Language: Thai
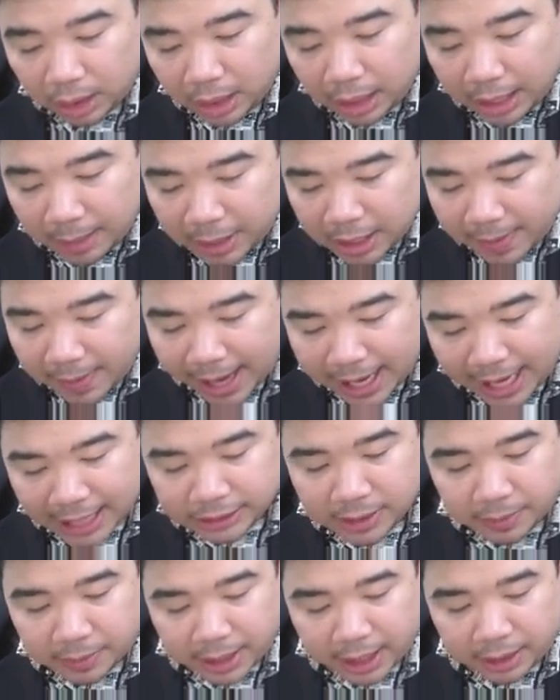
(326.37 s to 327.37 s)
ปริมาณ
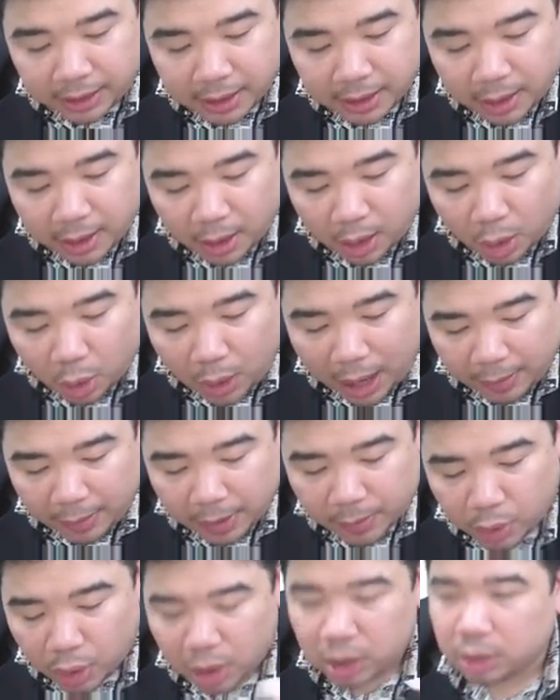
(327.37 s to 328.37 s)
50 ลิตร ความเข้
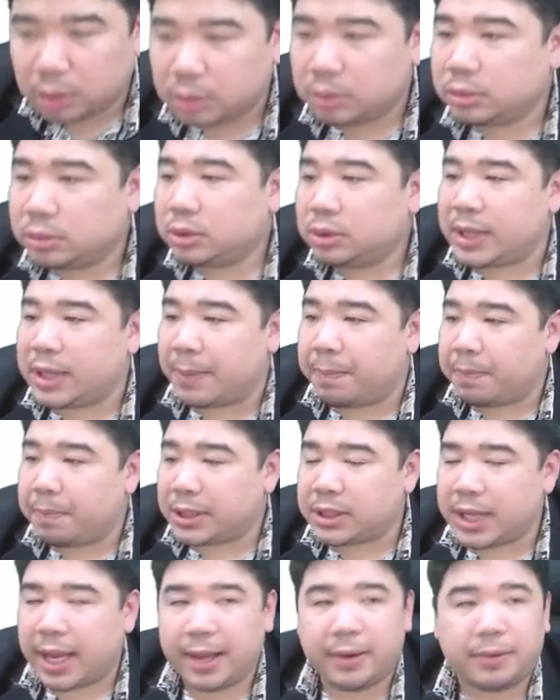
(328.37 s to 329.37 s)
มข้น
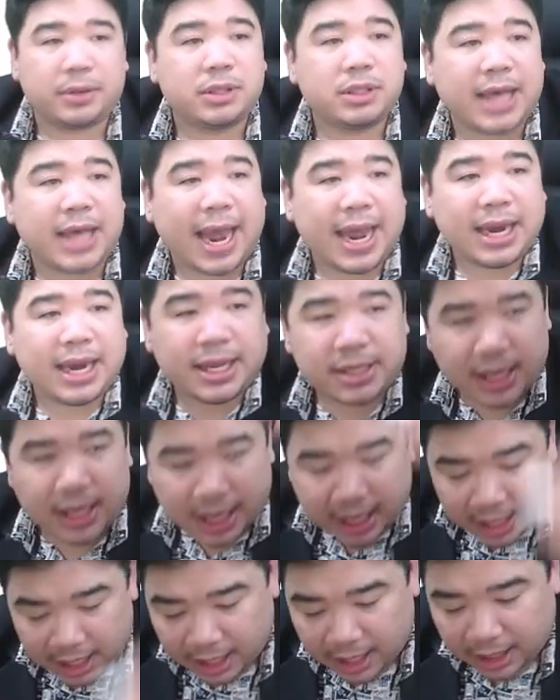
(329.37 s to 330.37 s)
10%ใส่ในสี
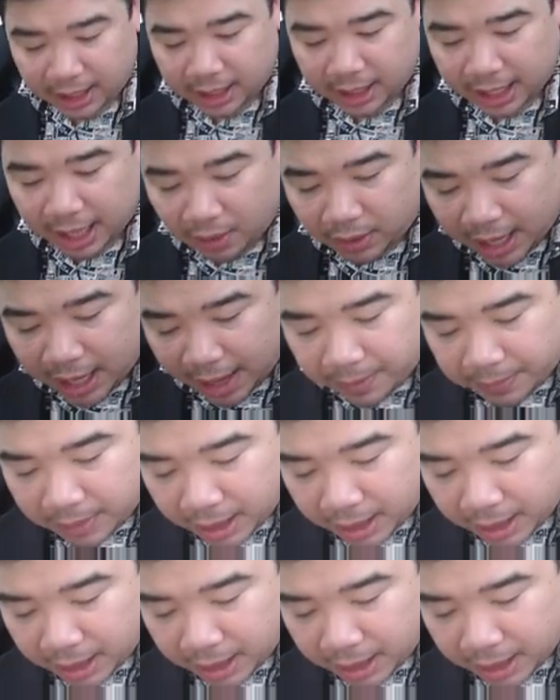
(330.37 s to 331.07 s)
เขียวครับ